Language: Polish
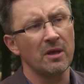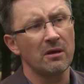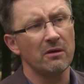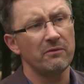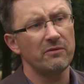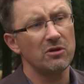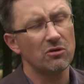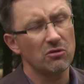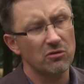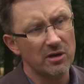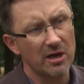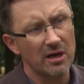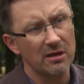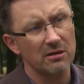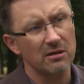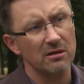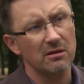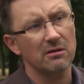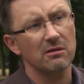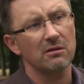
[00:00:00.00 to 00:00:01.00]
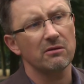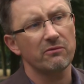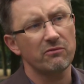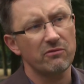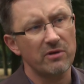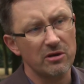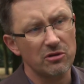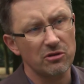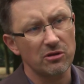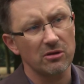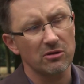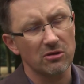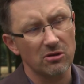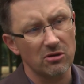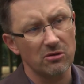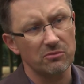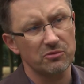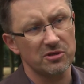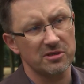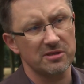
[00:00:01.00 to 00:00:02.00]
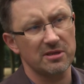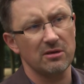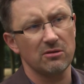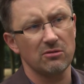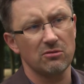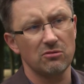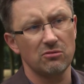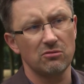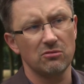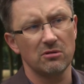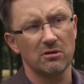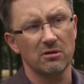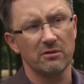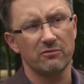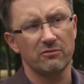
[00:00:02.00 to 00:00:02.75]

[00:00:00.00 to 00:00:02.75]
Winogrady właśnie do przystanku e,